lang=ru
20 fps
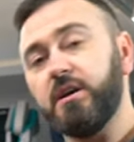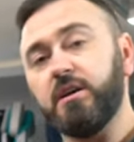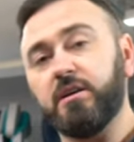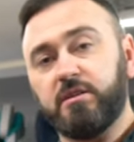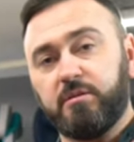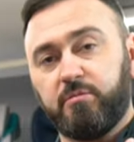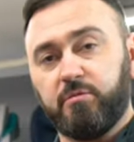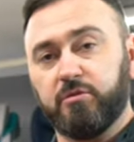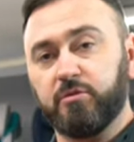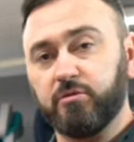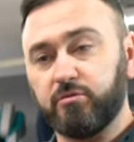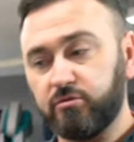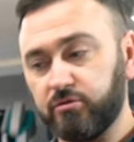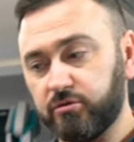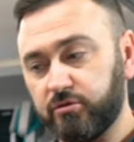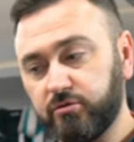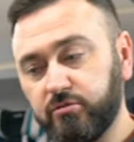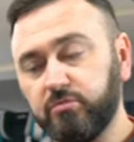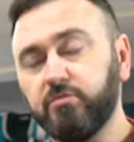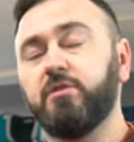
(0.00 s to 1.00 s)
Ребенок
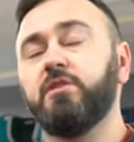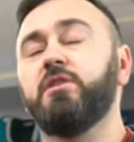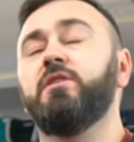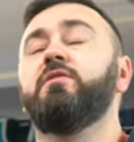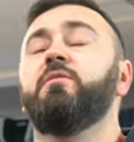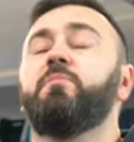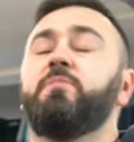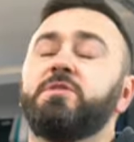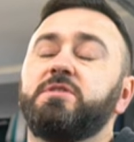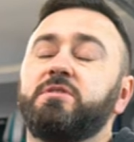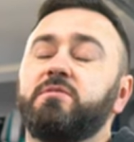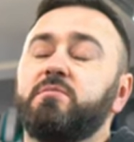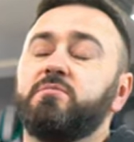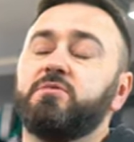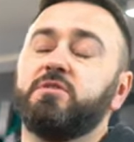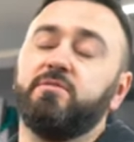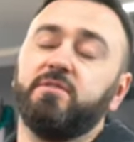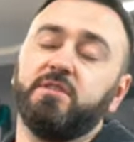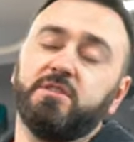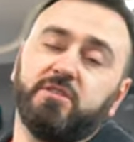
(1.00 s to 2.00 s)
уснул, голова под своим
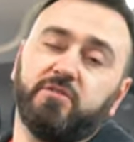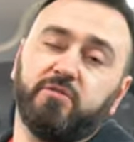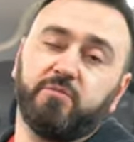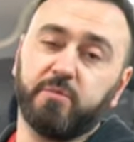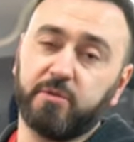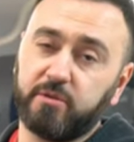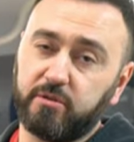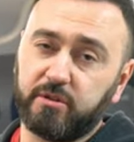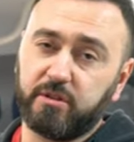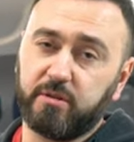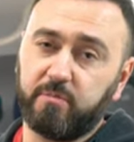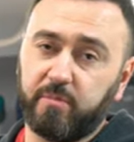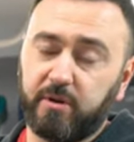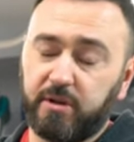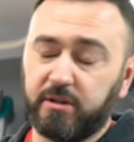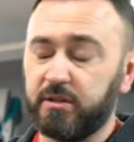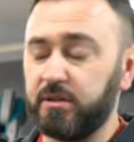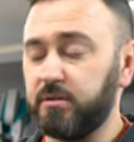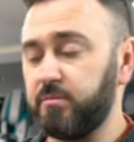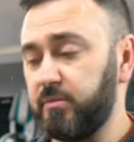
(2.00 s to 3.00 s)
же весом вперед не
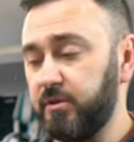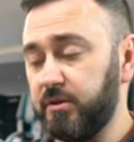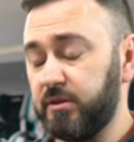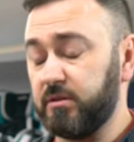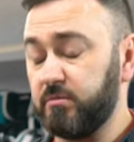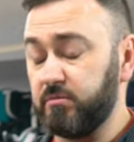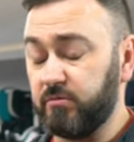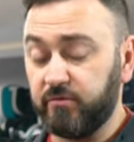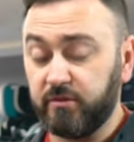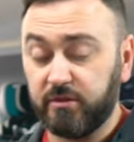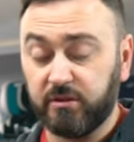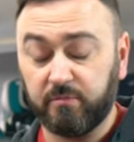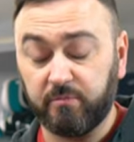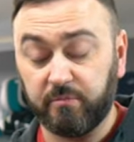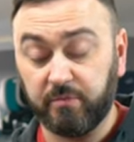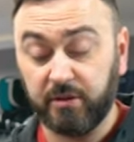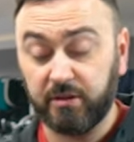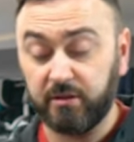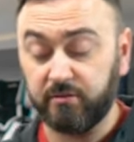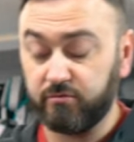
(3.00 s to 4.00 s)
падает. Поэтому в этом
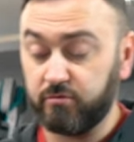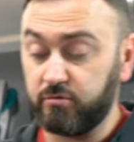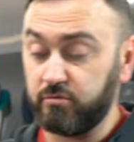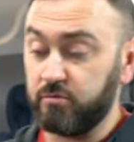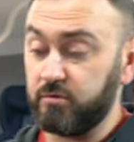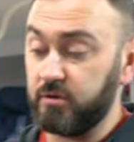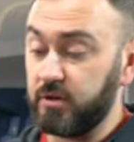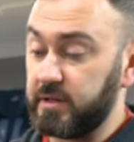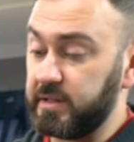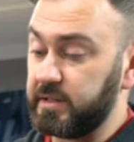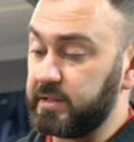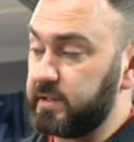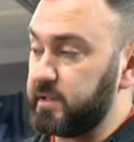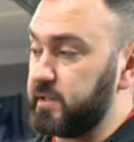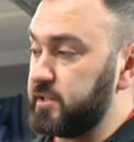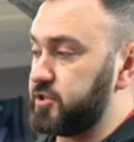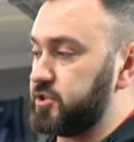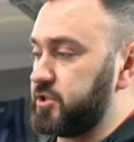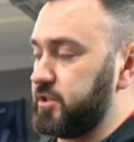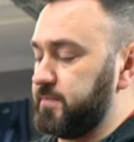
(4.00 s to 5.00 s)
плане все
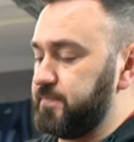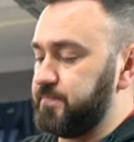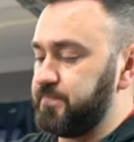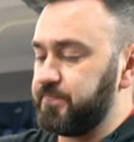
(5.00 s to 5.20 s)
отлично.